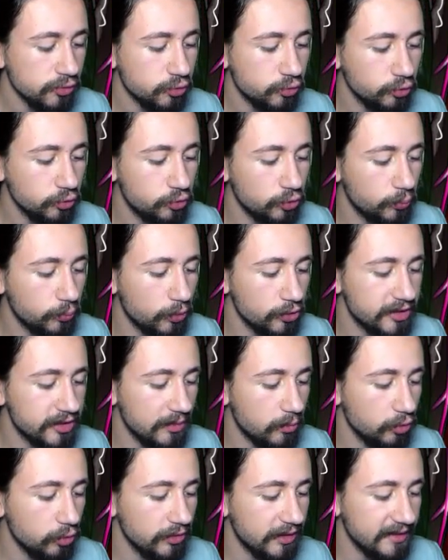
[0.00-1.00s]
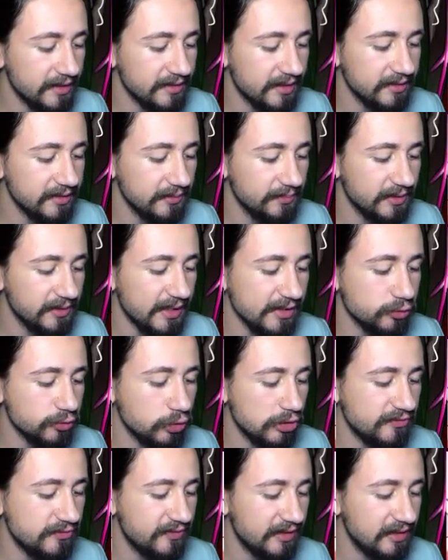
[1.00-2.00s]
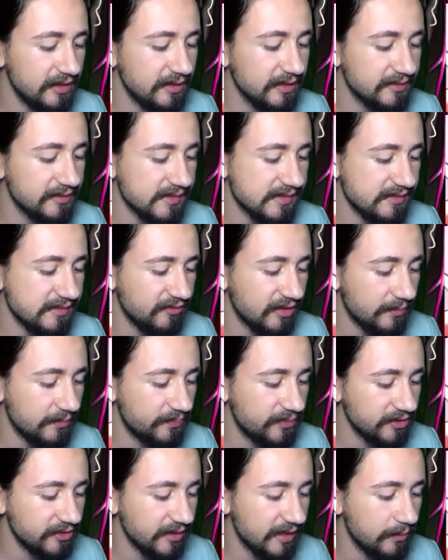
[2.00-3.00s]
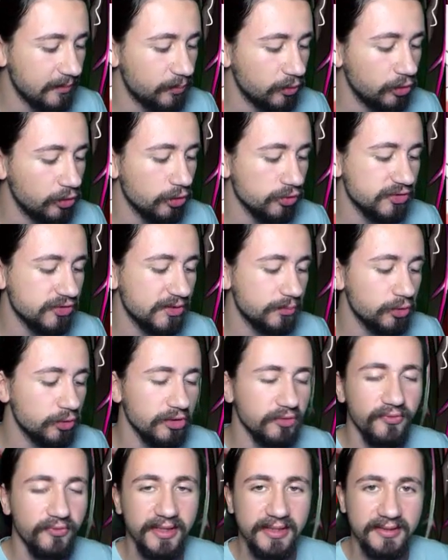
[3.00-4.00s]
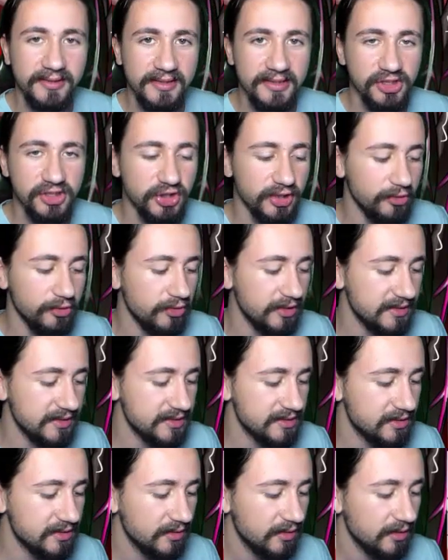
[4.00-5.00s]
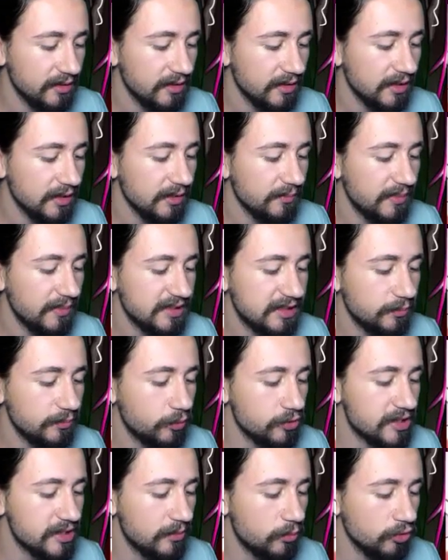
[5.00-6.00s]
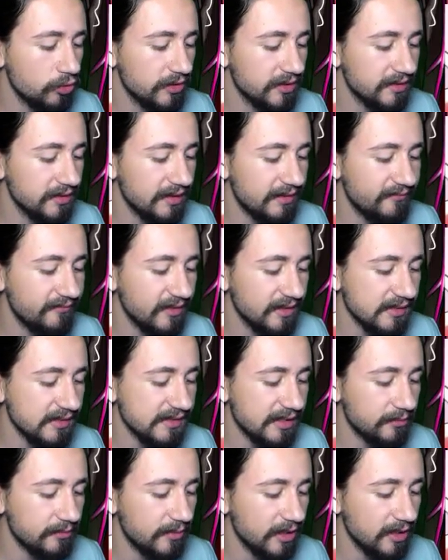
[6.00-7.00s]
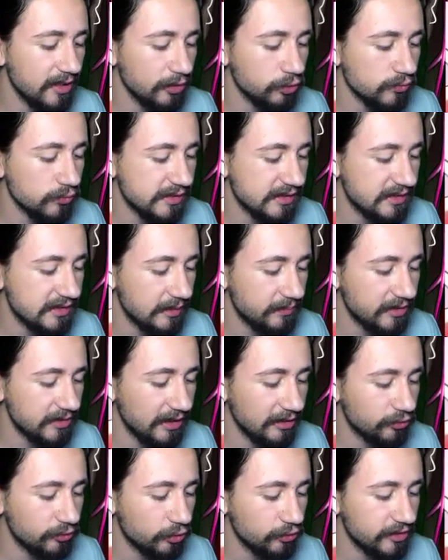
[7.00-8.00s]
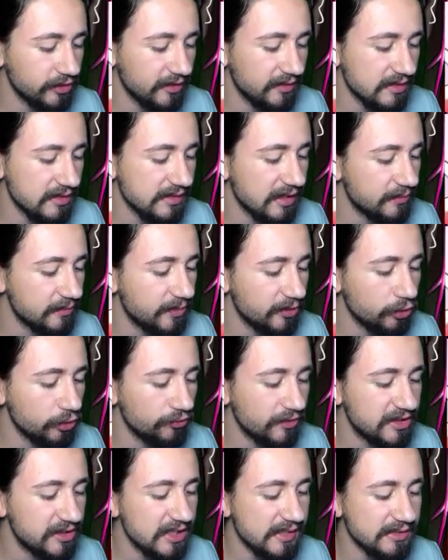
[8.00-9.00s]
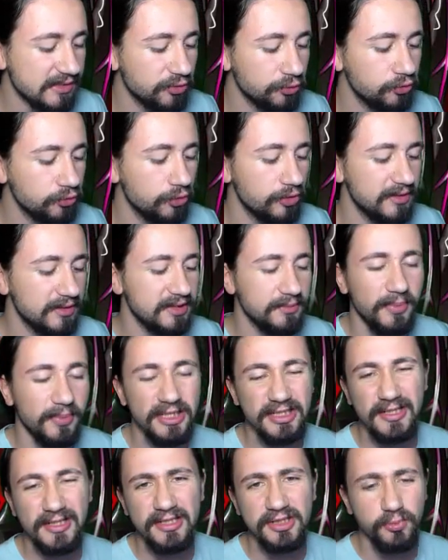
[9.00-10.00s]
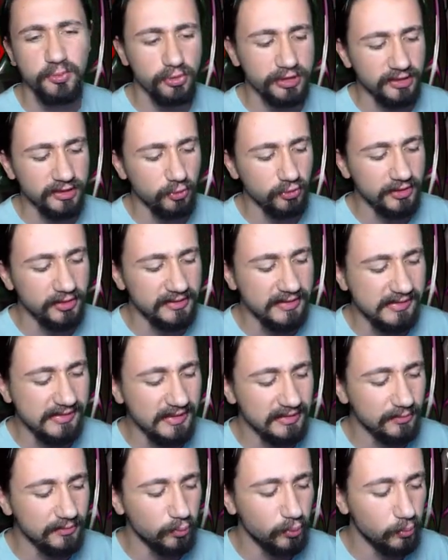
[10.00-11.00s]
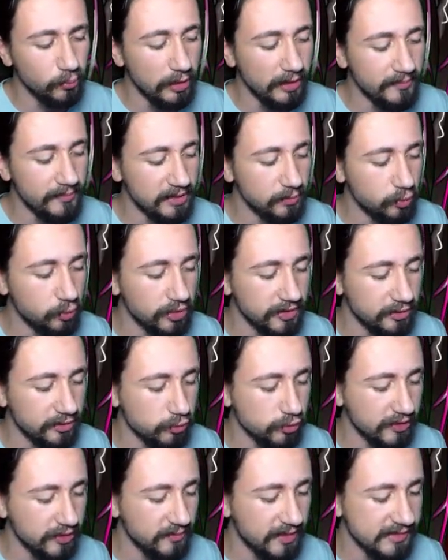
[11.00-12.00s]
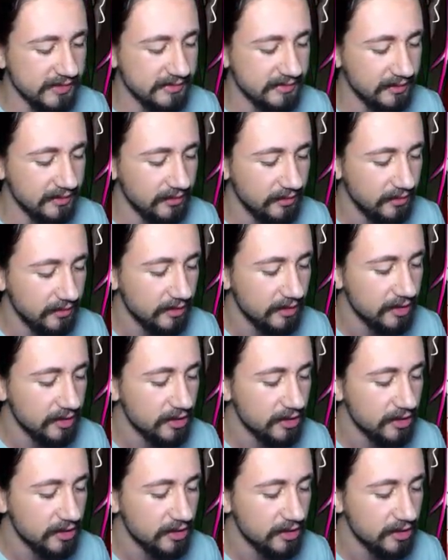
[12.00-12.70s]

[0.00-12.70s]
Su türü Pokemon'lardan da Blastoise, Feraligatr, Swampert, Empoleon, Samurott ve Greninja'yı öğretir. Bitki Pokemon'larından Venazar, Meganium, Skeptile, Torterra, Serperior ve Chesnout'u öğretir. Başlangıç Pokemon'ları deseydim bu muhabbet bu kadar uzamazdı.